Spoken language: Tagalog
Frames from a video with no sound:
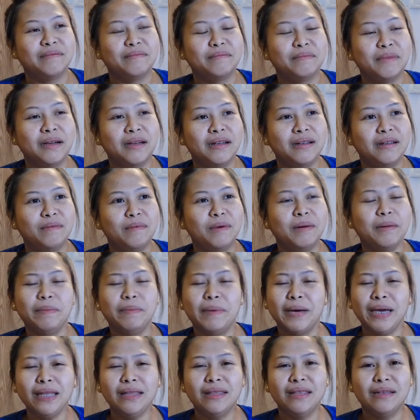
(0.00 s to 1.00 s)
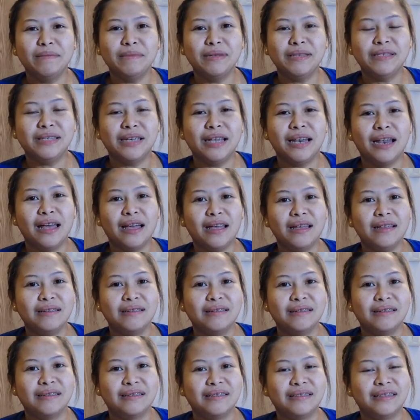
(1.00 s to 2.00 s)
Ma mabait naman sila.
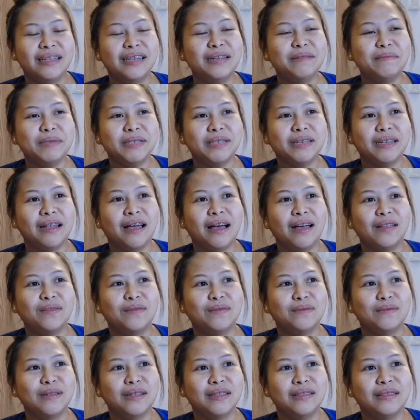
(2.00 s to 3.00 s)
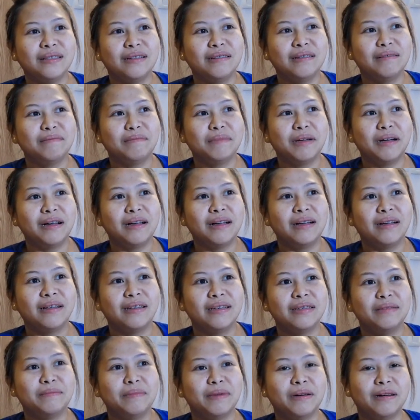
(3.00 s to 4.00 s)
Hindi naman sila katulad ng mga
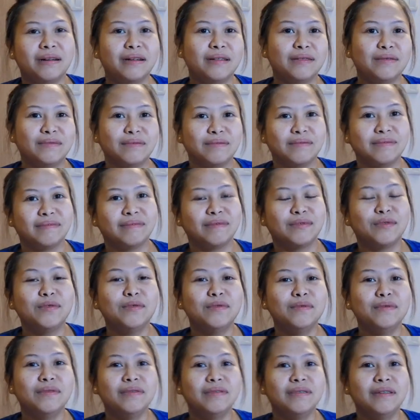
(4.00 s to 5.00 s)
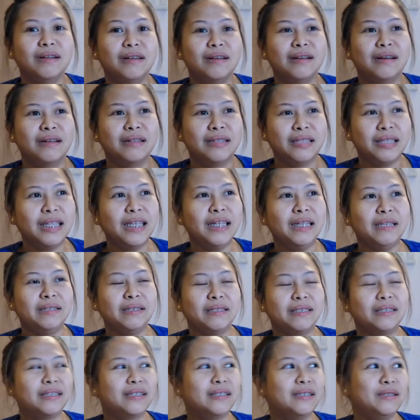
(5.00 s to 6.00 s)
ibang ano. Kung, Sa, mm.
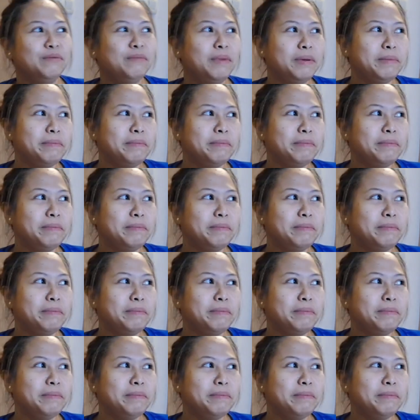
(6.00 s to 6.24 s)
yung